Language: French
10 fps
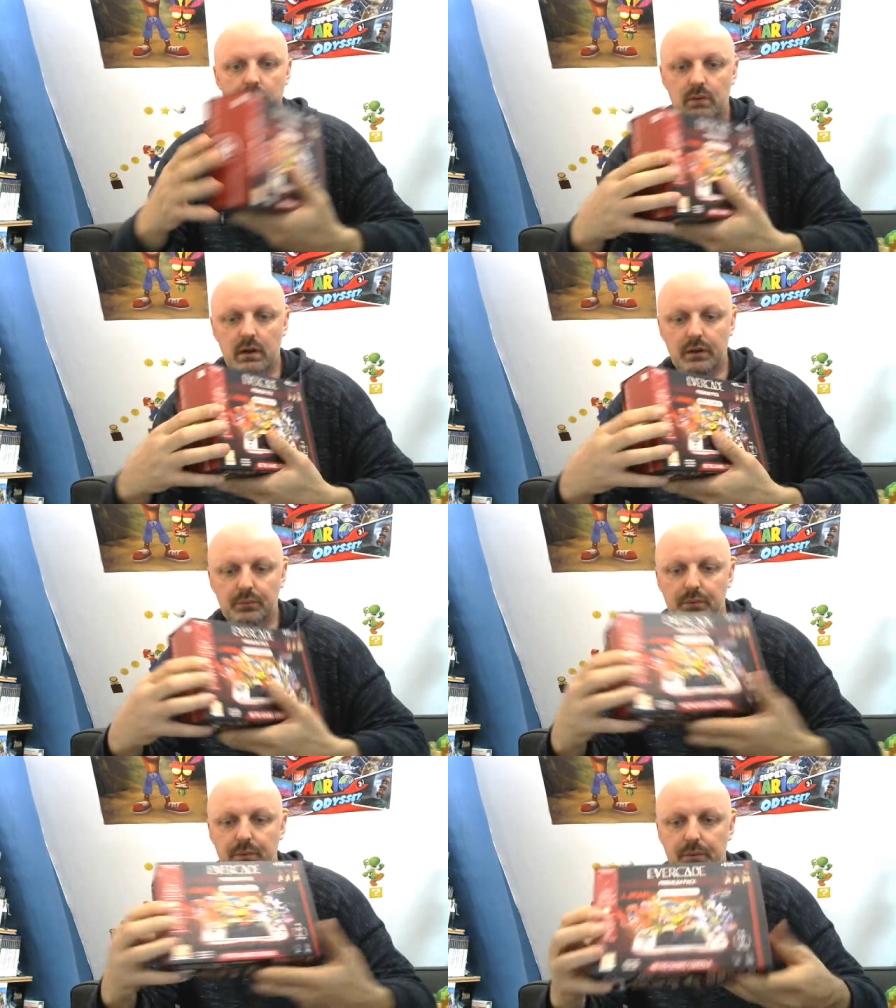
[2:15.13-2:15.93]
Voilà,
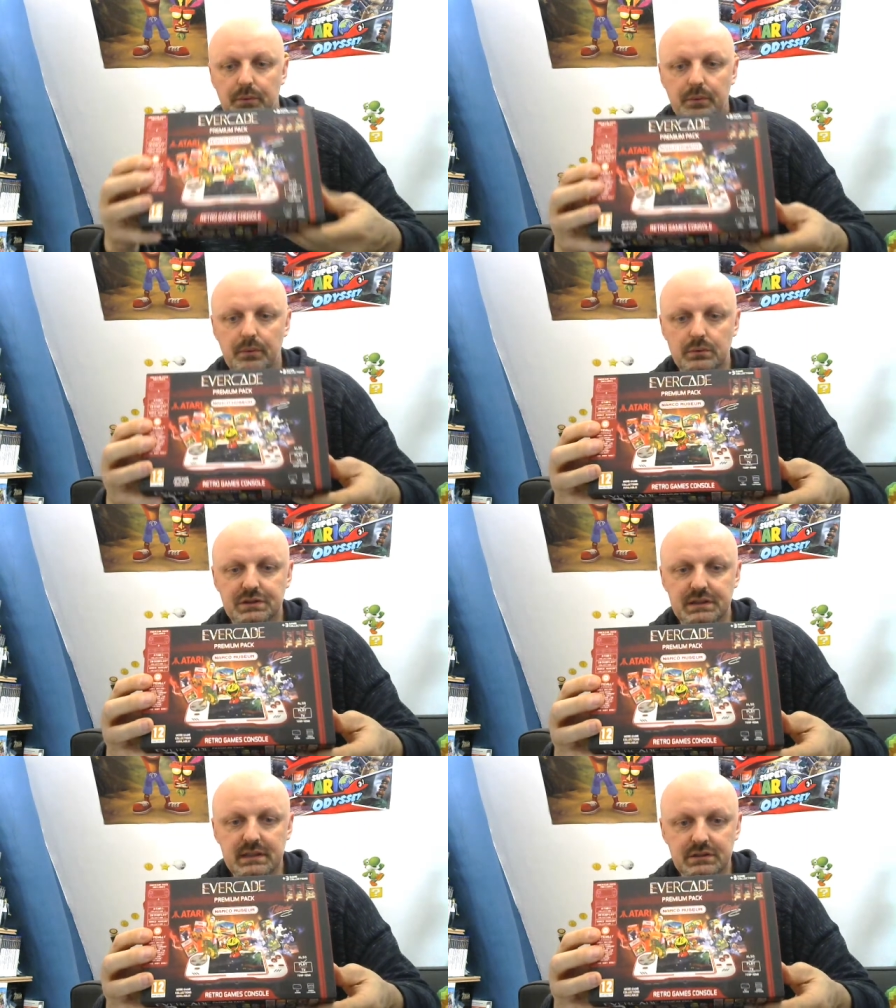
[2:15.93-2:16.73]
donc euh,
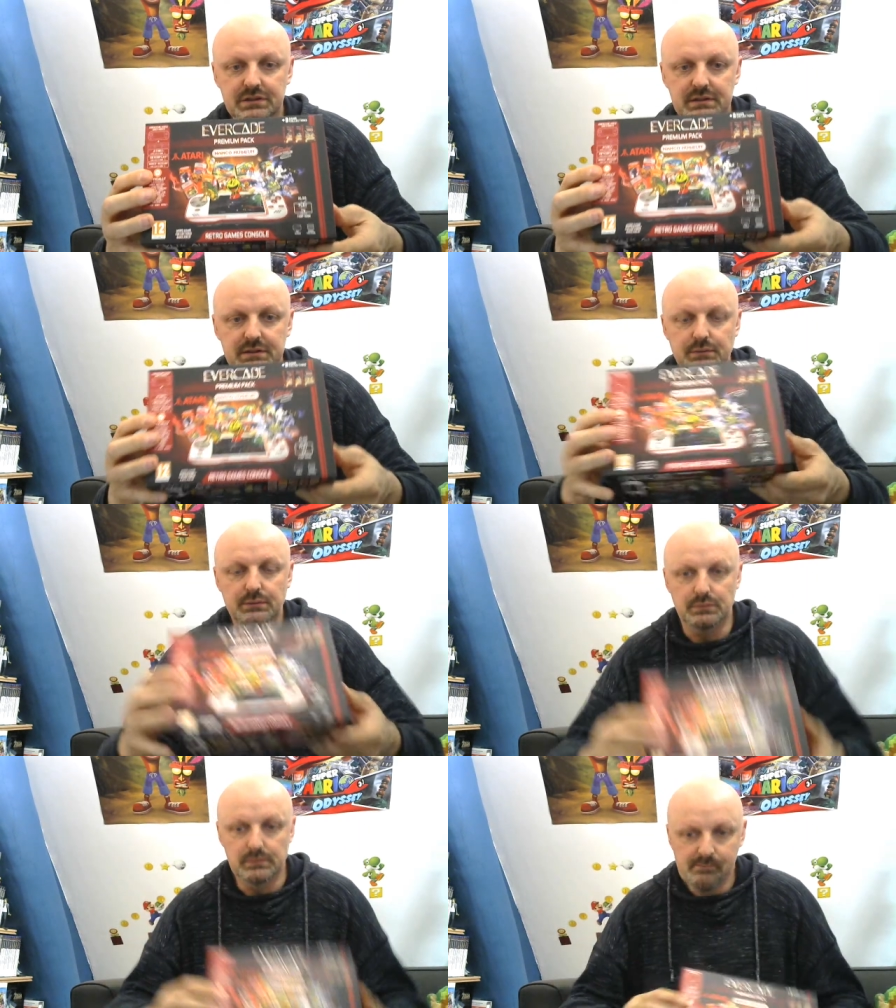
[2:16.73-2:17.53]
j'ai acheté ce
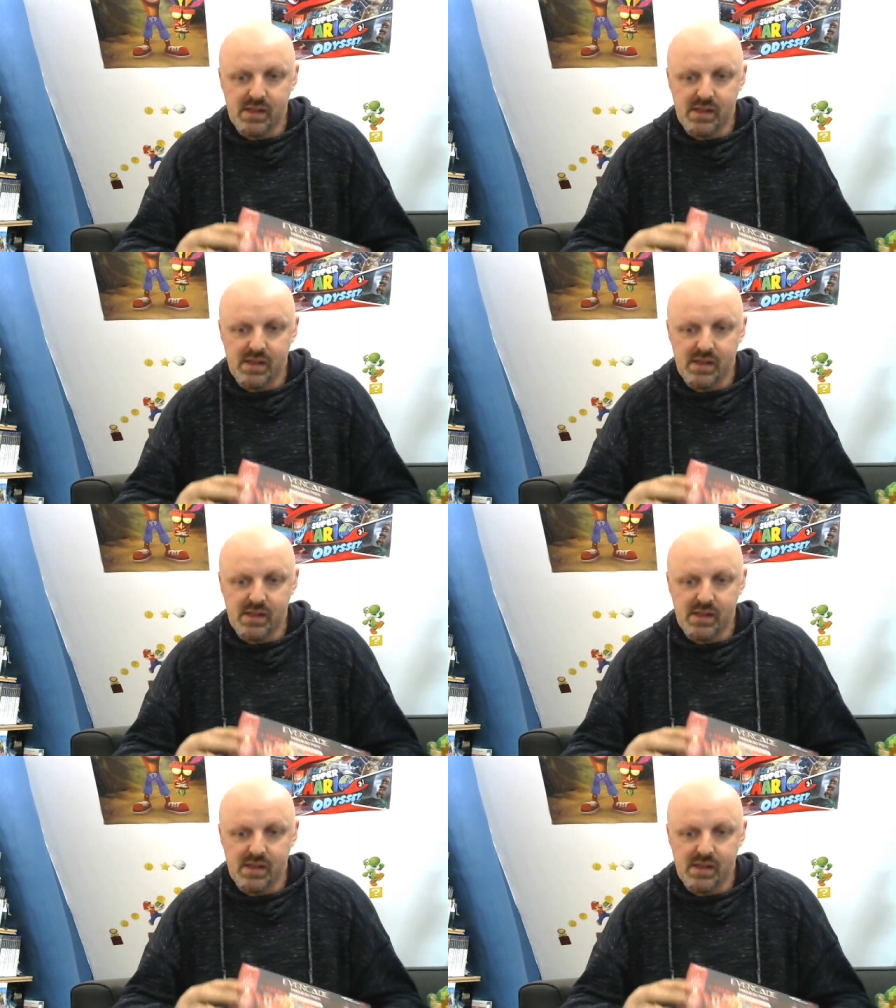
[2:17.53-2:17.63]
lot.